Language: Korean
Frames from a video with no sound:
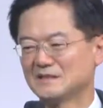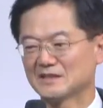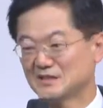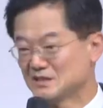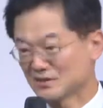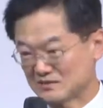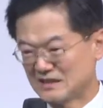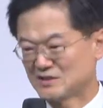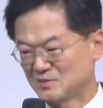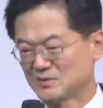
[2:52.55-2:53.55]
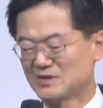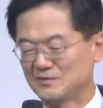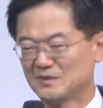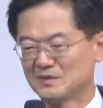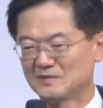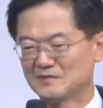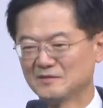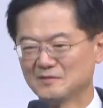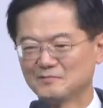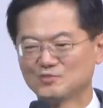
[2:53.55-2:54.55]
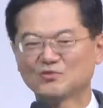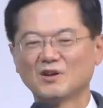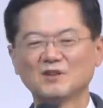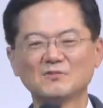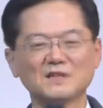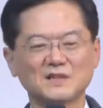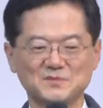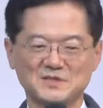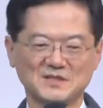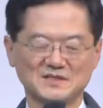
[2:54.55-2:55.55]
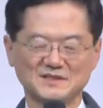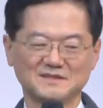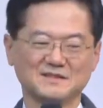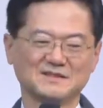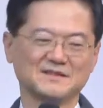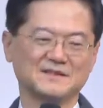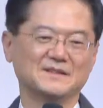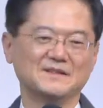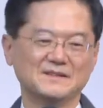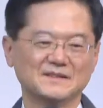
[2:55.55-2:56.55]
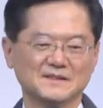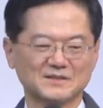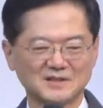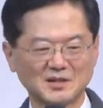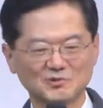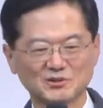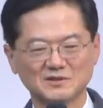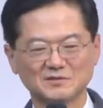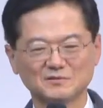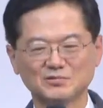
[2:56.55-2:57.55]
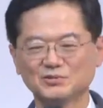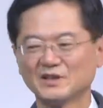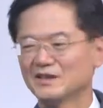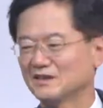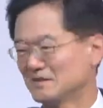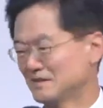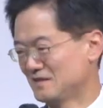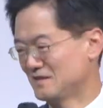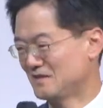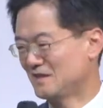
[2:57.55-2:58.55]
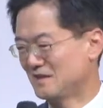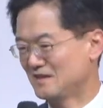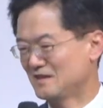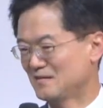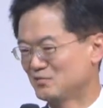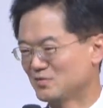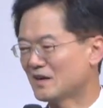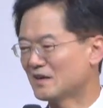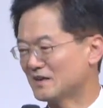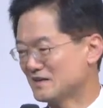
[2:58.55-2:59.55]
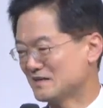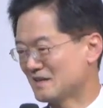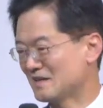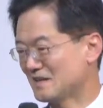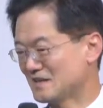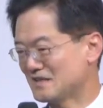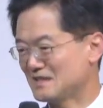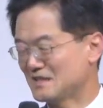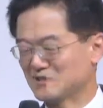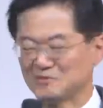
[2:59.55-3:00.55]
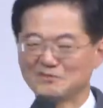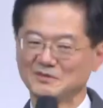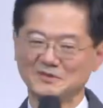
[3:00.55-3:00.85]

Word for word: 긴 역사에서 본다면 불과 얼마 남지 않은 그렇다고 우리는 불행한 시대에 불행한 인생의 시기라고